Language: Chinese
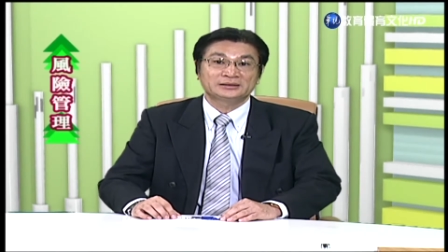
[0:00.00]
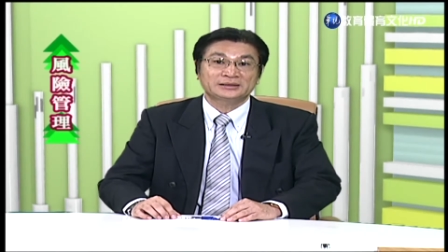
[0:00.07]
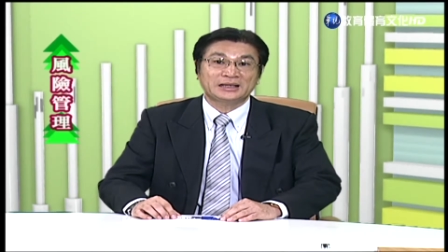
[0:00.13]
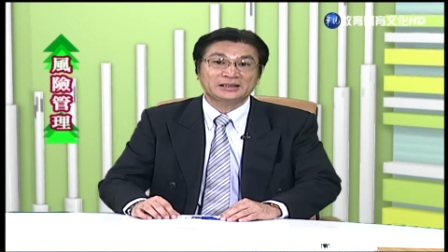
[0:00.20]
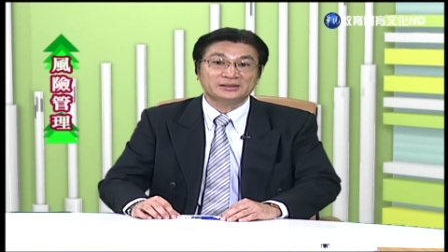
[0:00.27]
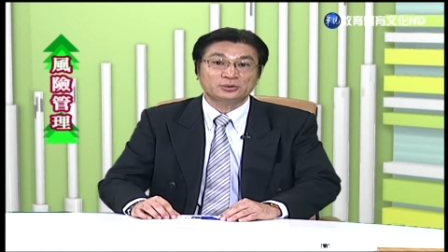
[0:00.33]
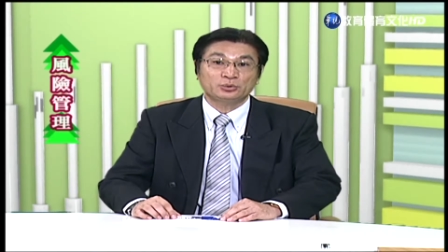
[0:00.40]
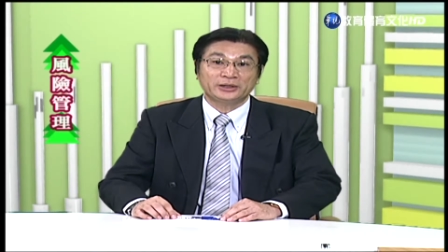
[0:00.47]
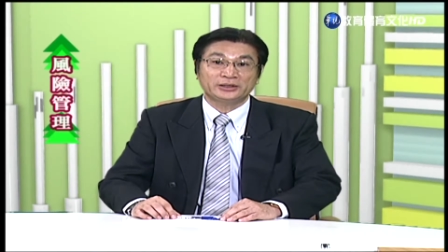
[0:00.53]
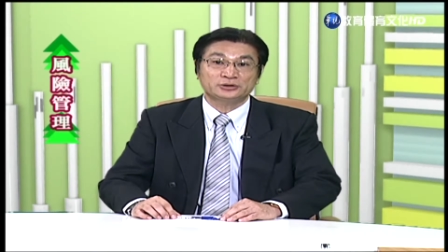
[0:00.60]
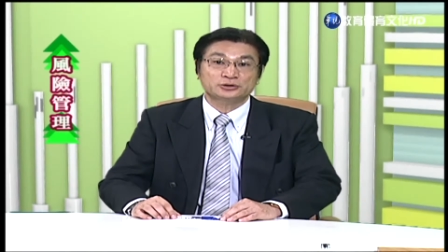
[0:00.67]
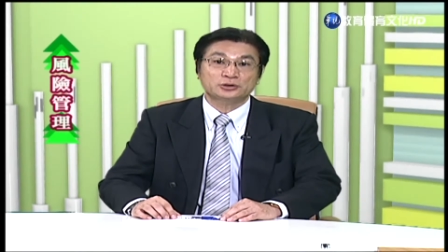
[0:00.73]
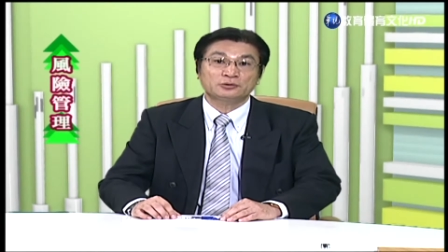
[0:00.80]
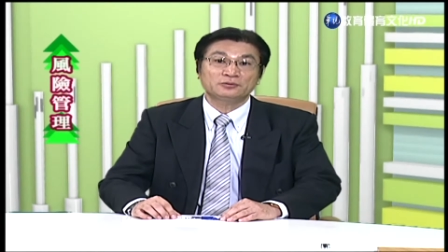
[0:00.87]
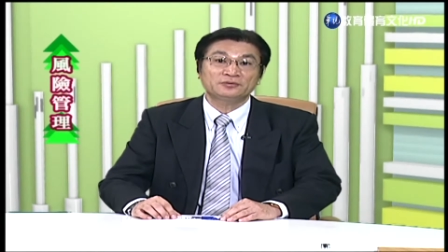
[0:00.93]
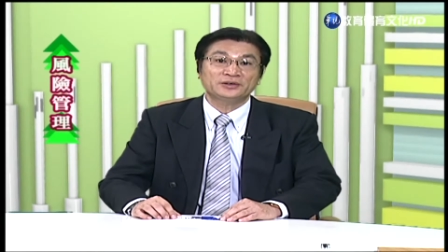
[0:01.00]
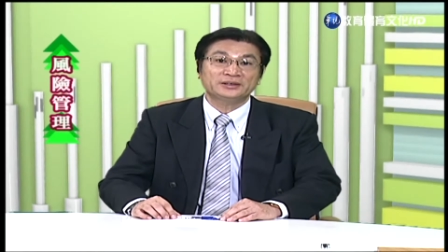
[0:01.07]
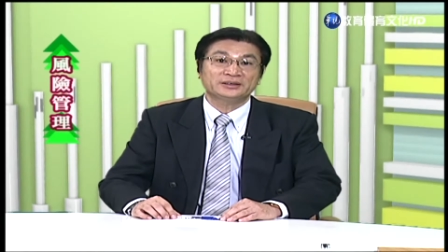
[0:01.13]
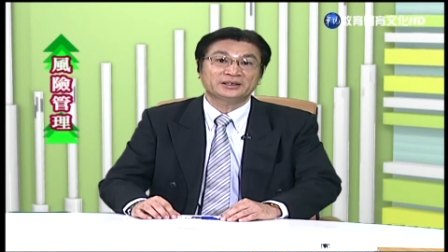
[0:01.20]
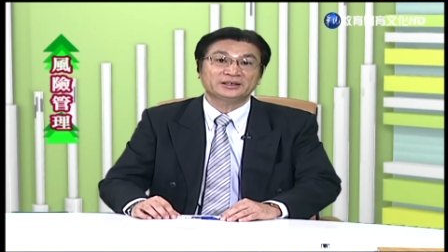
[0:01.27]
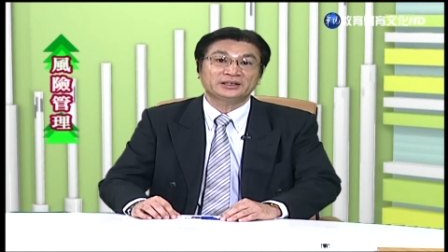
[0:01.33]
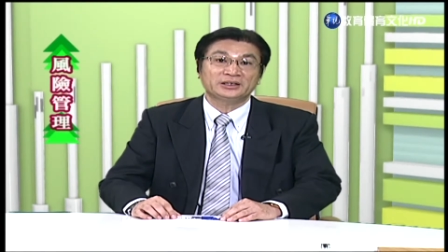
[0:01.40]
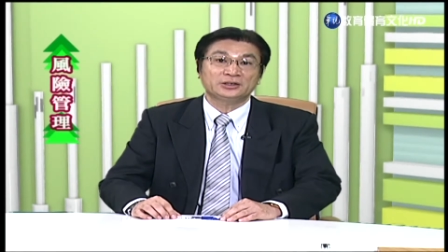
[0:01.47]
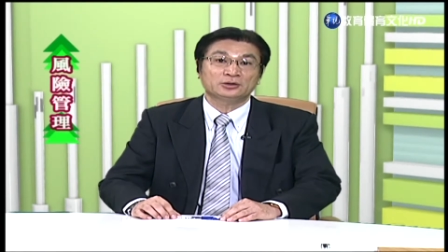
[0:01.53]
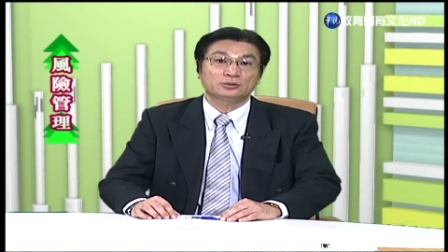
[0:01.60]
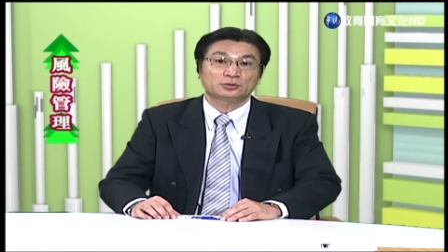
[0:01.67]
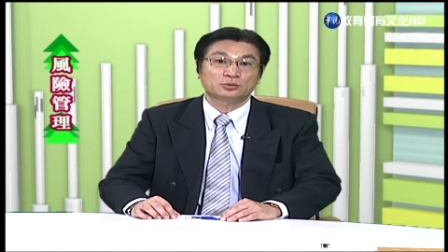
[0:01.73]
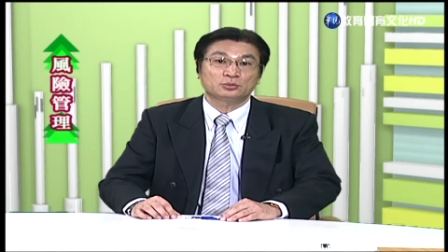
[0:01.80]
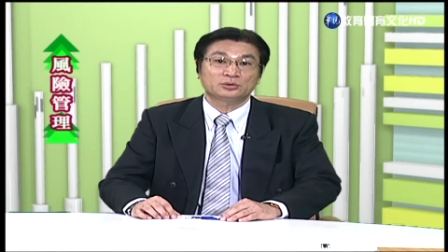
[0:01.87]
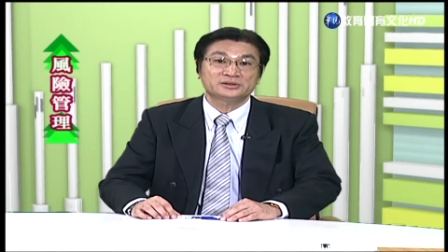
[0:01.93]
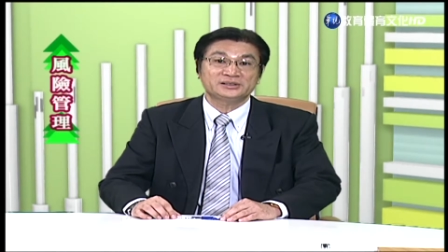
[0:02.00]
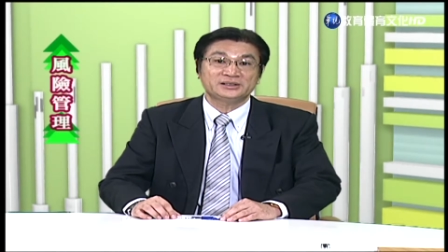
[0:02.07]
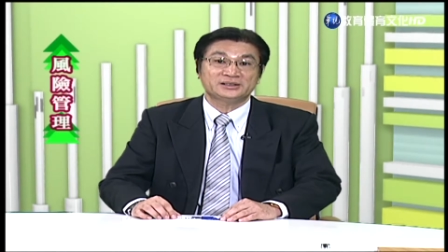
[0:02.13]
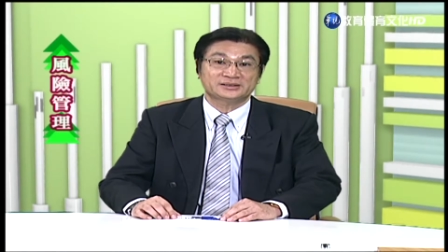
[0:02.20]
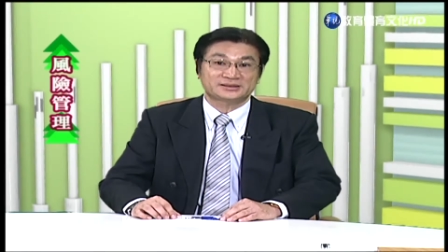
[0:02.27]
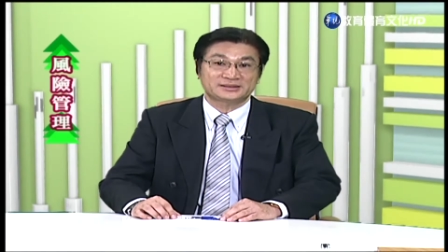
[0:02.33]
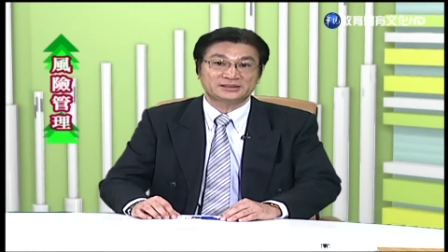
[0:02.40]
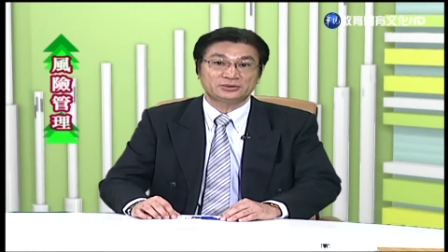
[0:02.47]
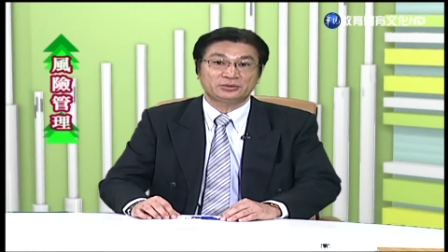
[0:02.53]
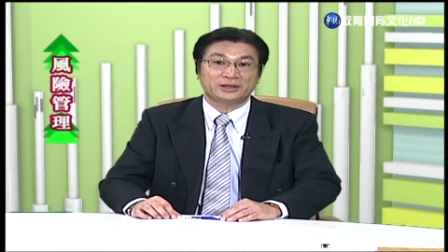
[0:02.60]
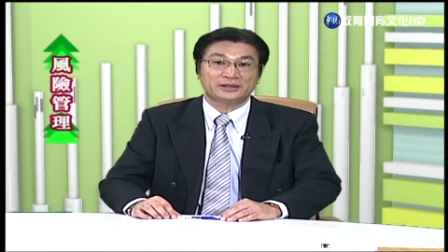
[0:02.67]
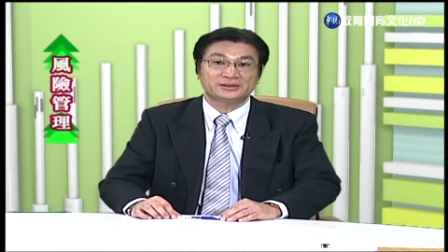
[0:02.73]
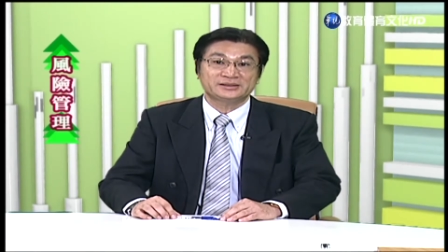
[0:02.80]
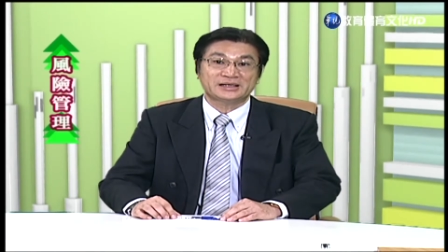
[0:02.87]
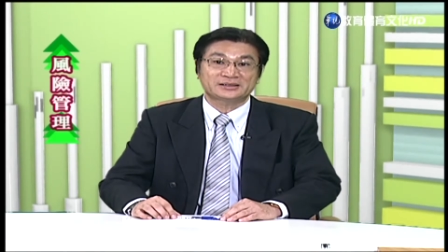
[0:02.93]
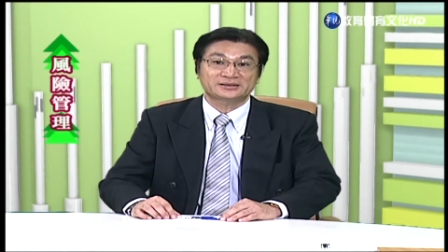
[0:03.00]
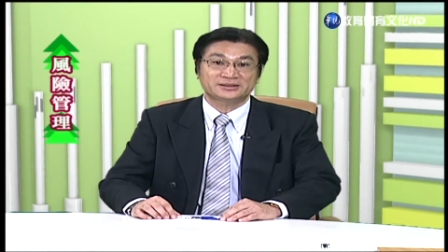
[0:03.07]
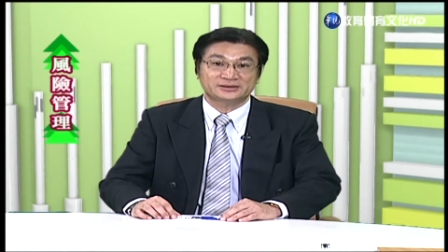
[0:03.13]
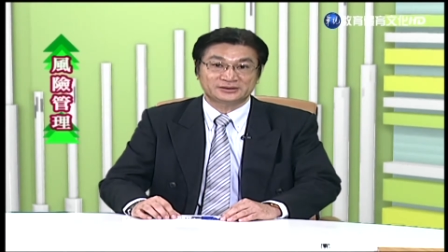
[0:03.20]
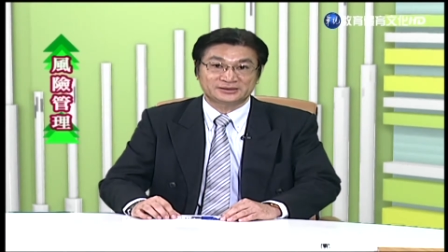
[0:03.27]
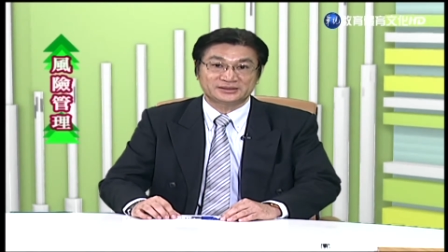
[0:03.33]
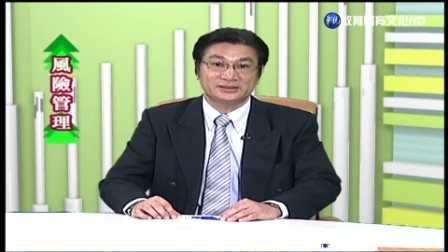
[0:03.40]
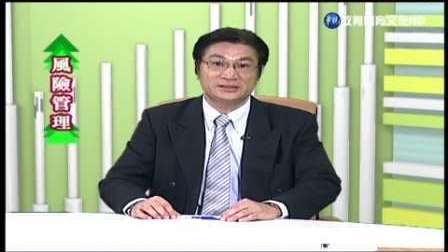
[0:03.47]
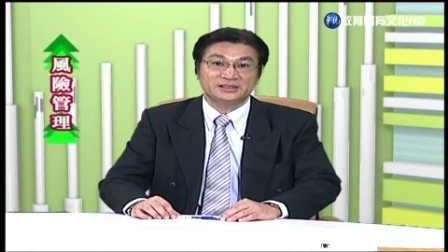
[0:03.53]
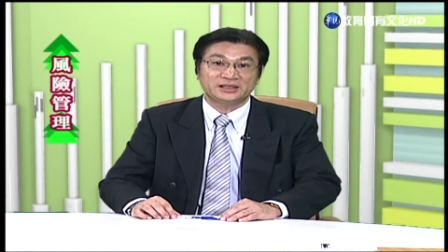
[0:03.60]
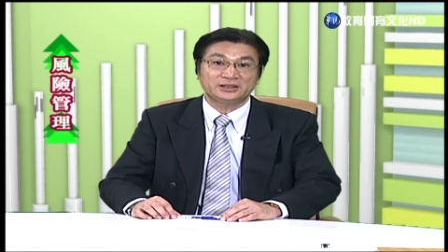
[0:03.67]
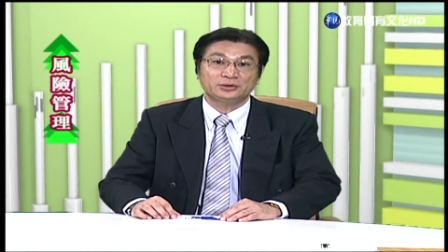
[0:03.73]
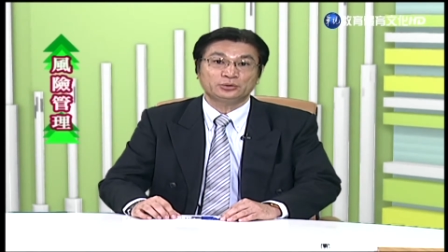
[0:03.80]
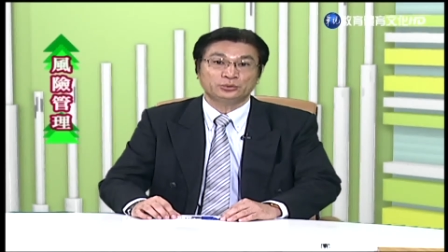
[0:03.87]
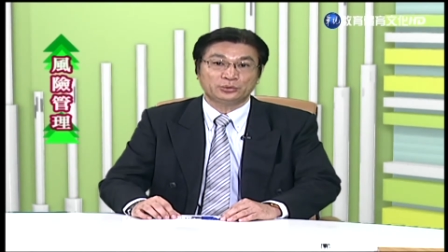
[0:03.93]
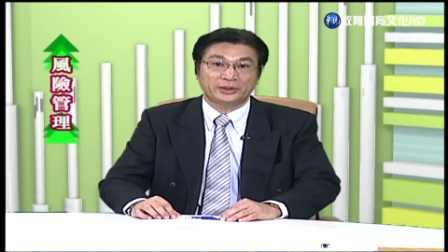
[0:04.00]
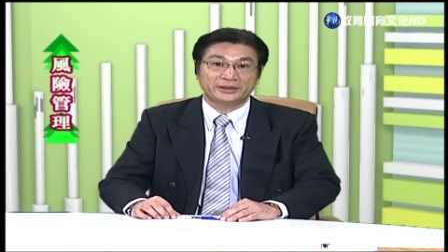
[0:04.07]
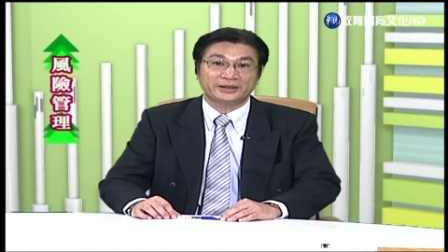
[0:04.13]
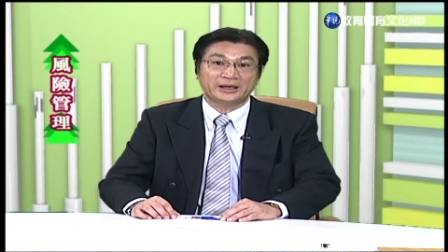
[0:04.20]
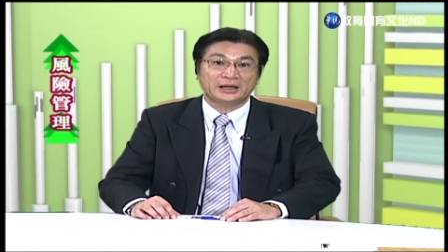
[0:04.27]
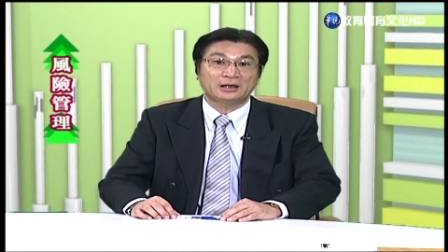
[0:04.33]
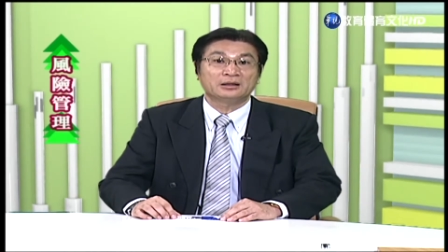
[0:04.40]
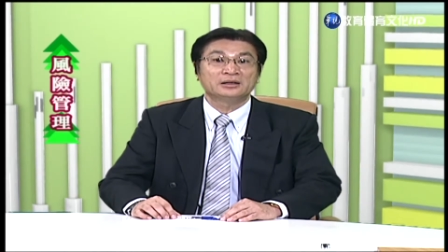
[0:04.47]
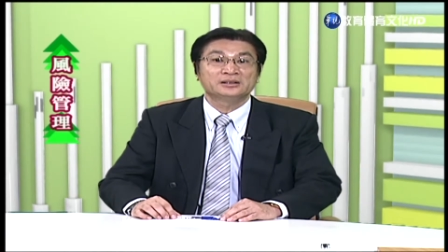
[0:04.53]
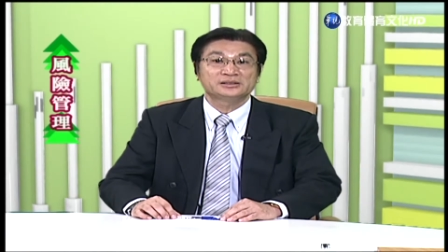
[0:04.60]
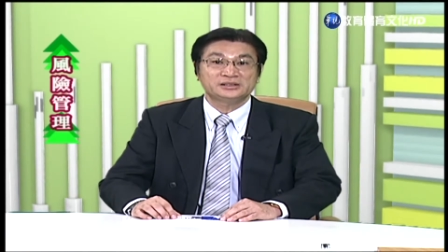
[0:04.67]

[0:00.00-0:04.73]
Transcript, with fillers: 它会充分的利用国际的资源，像是资金、原料、